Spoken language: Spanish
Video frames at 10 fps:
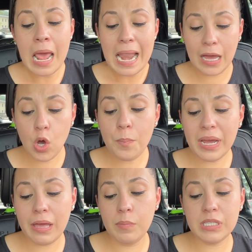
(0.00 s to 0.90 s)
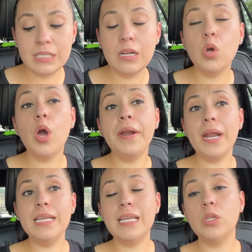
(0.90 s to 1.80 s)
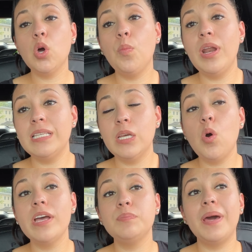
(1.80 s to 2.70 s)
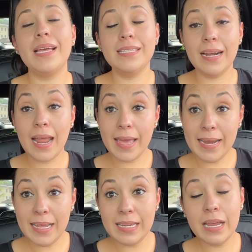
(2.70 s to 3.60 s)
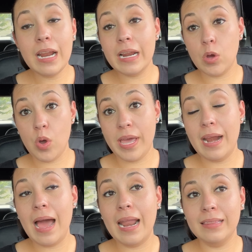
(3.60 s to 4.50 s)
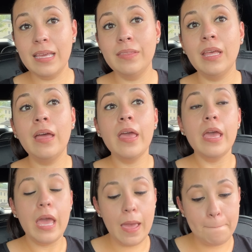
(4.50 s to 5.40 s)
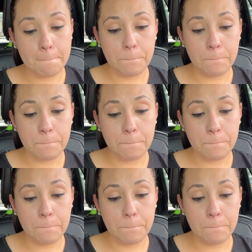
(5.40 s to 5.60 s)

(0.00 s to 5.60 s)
la compra que vamos a estar realizando como les digo es para hacerla en línea y la recoger a la tienda eh,